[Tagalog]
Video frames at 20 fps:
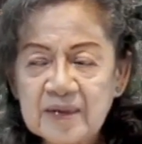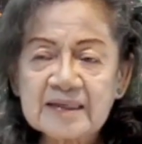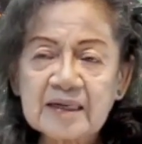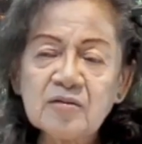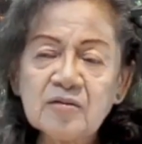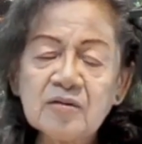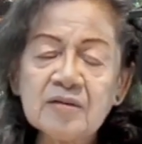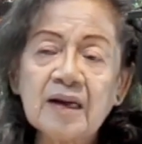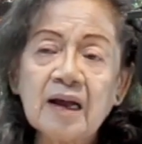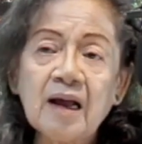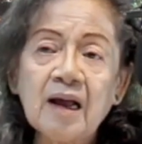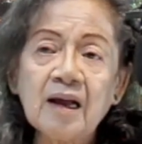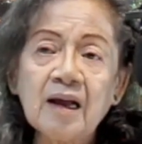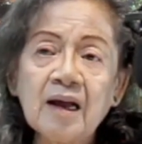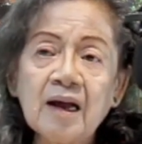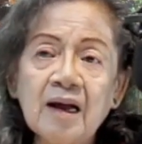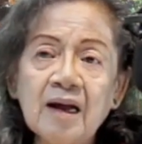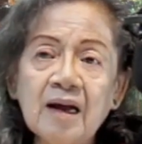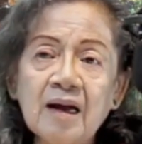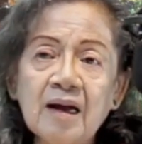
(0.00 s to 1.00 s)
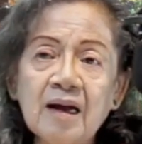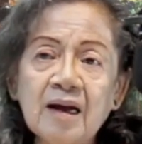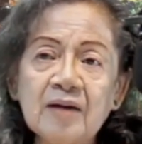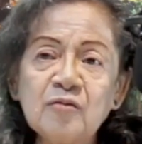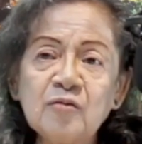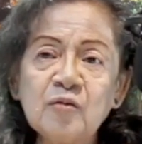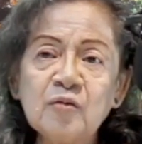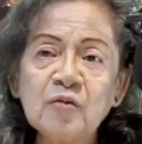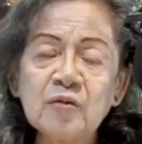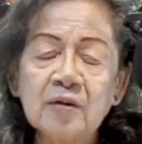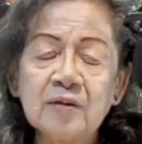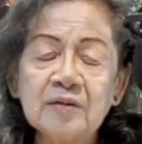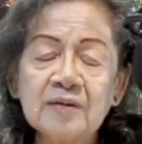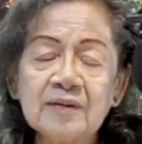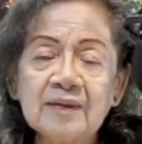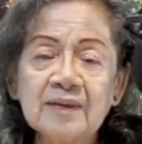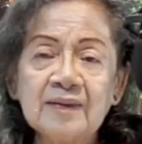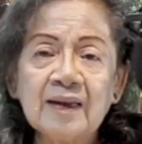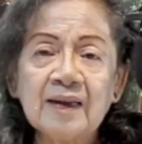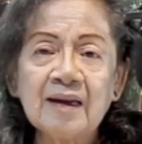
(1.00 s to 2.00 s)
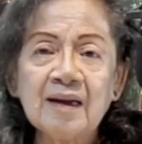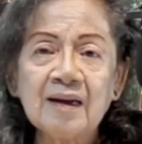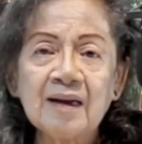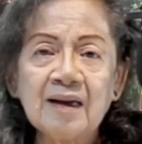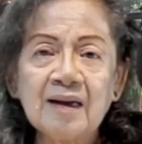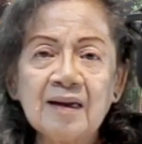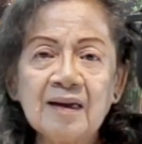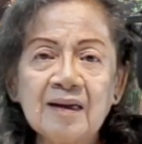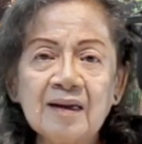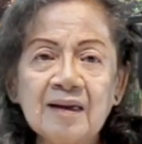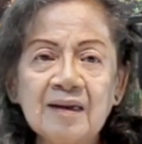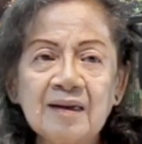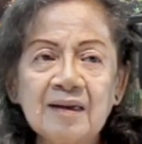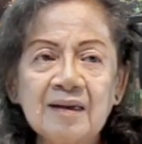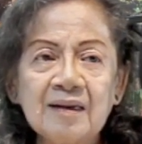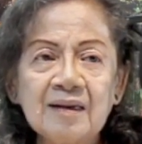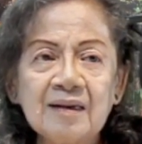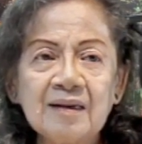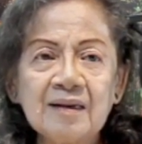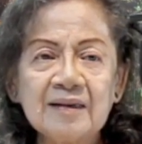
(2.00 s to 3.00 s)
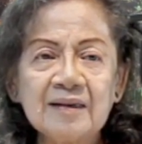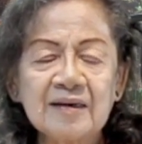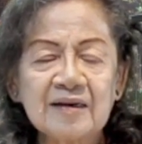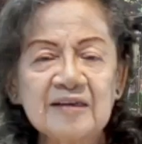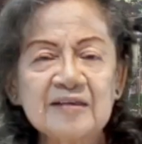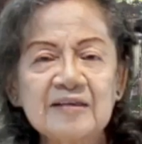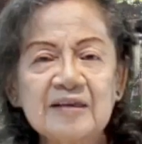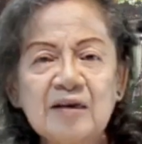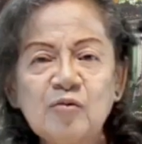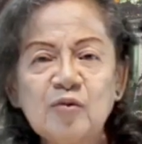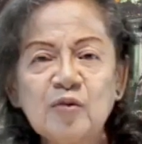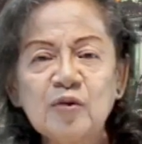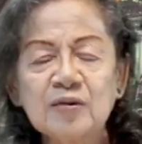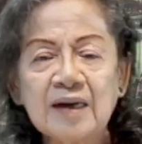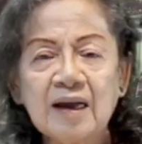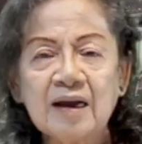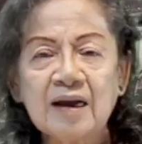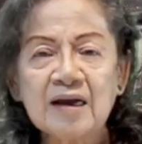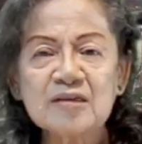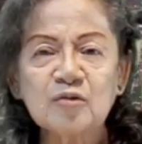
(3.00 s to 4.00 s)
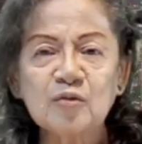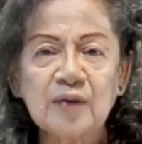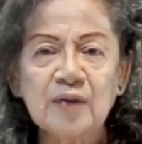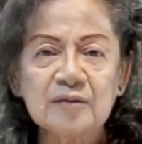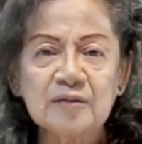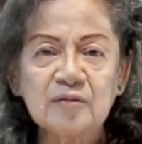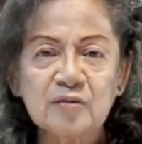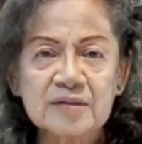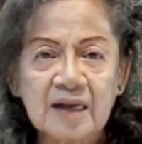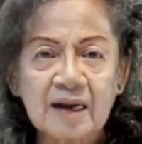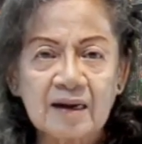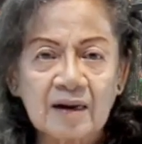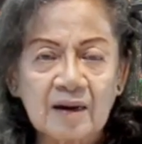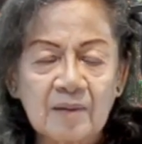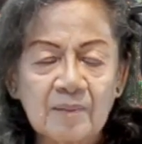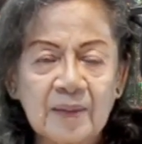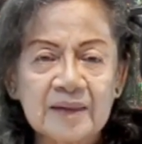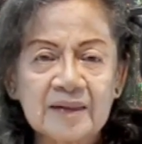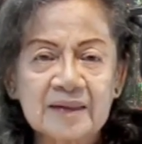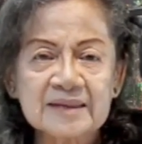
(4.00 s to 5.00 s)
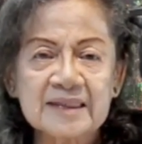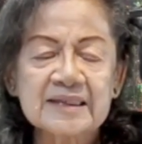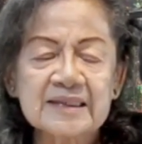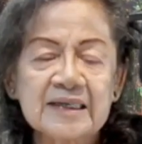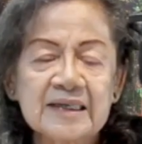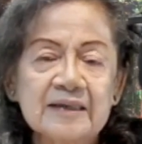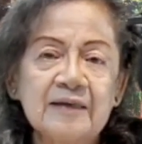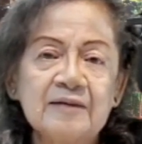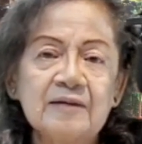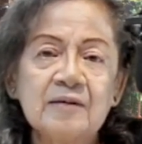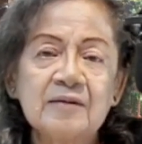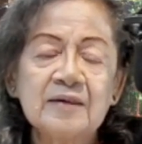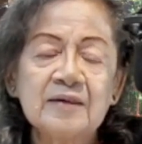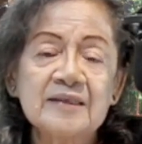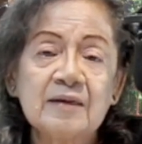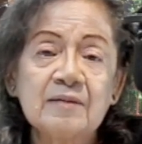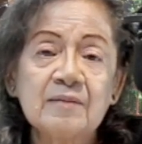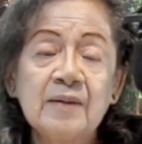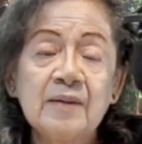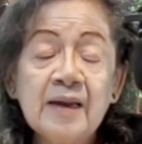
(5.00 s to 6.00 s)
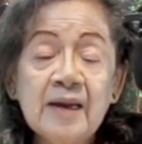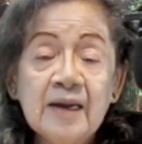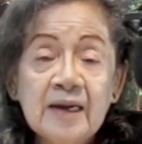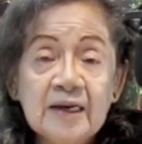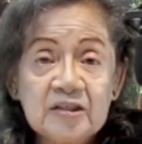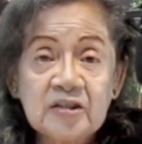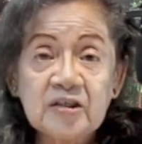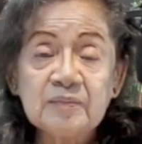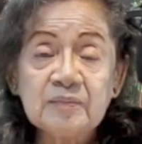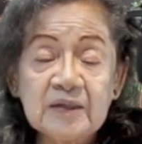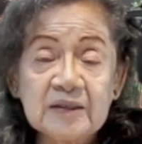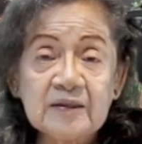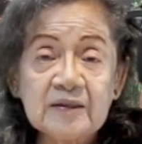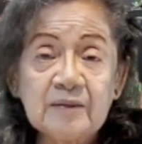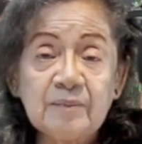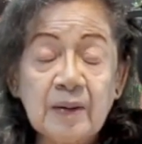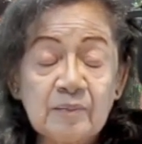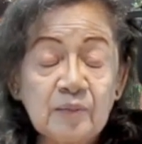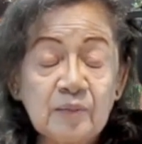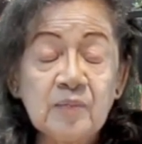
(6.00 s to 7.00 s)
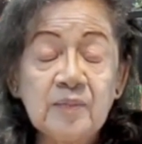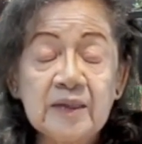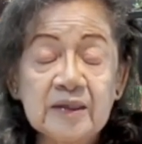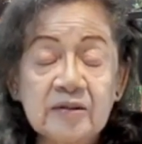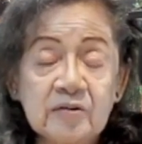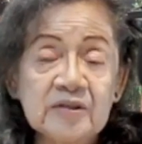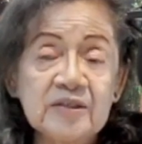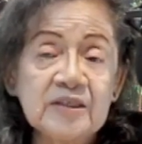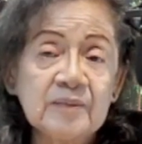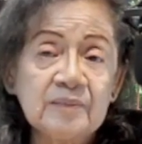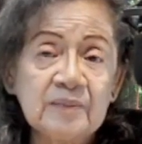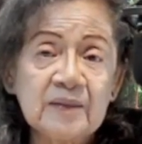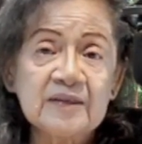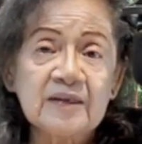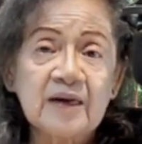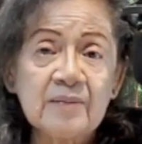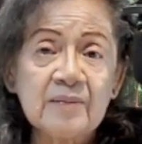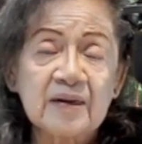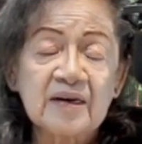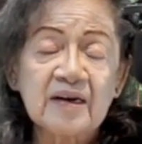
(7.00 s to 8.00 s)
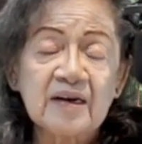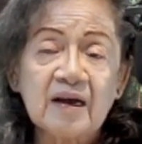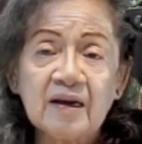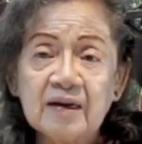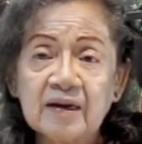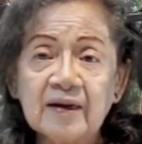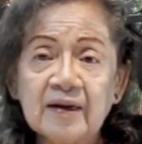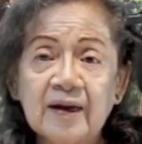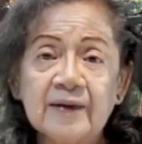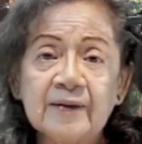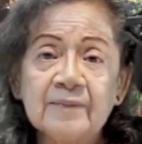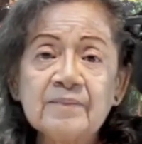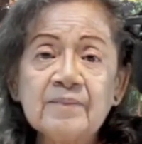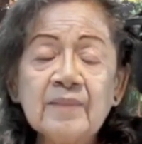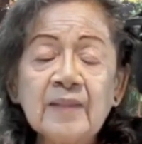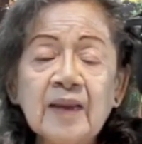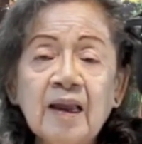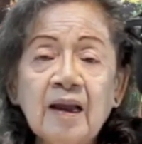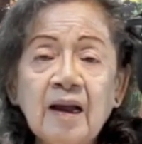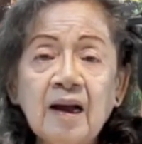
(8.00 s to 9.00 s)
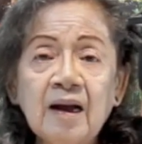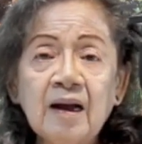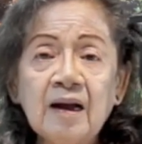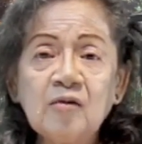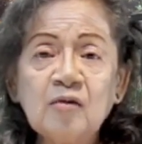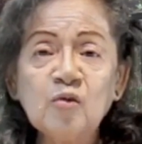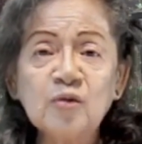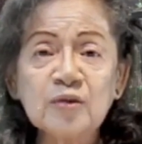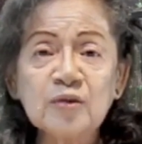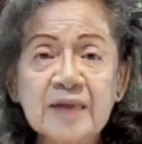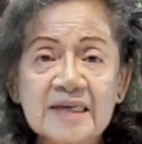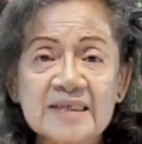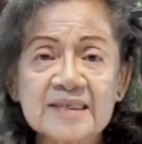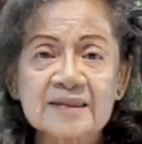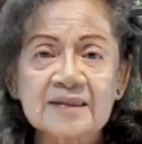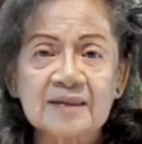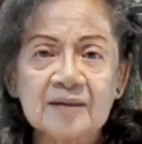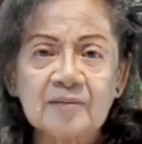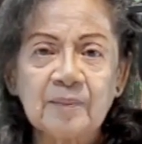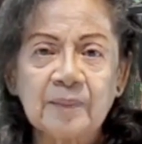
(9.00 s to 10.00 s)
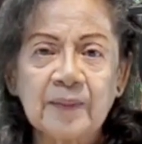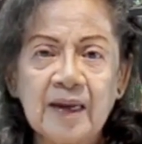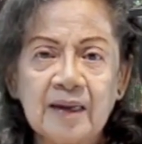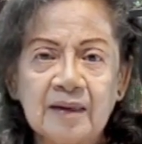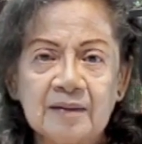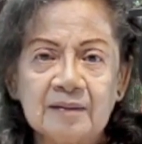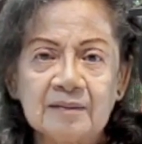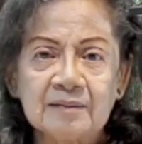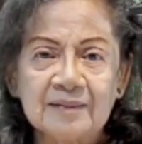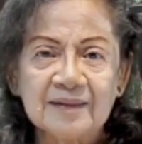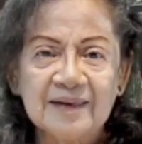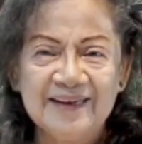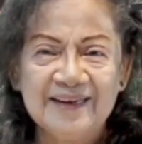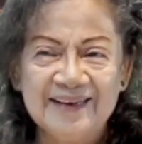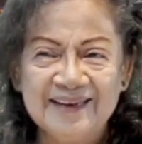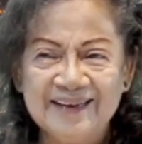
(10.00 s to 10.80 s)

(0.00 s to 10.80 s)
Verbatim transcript: kuminsan no, nakaka, ano ho, nakakairita ho yung nakasulat dun sa harapan ng sasakyan ng isang jeepney, pampublikong jeepney driver nakalagay, uh, who does not pay?